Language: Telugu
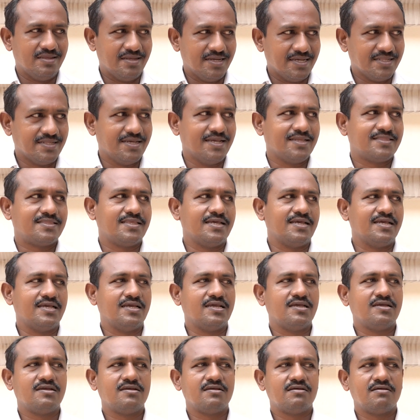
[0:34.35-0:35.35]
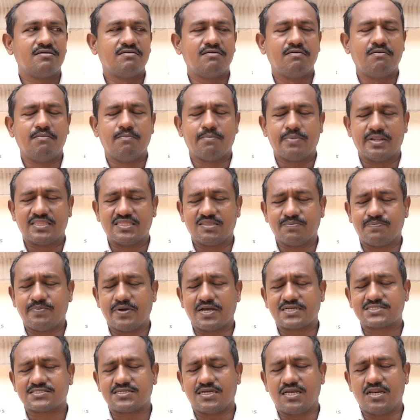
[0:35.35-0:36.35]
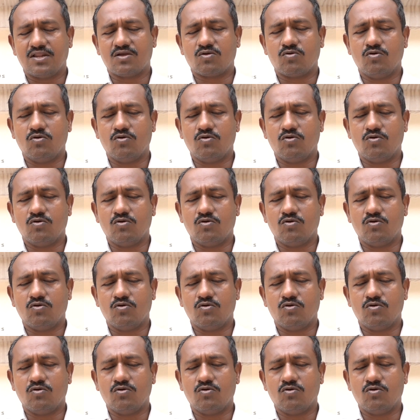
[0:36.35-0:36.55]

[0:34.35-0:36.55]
ఏదైతే ప్రతిపక్షాల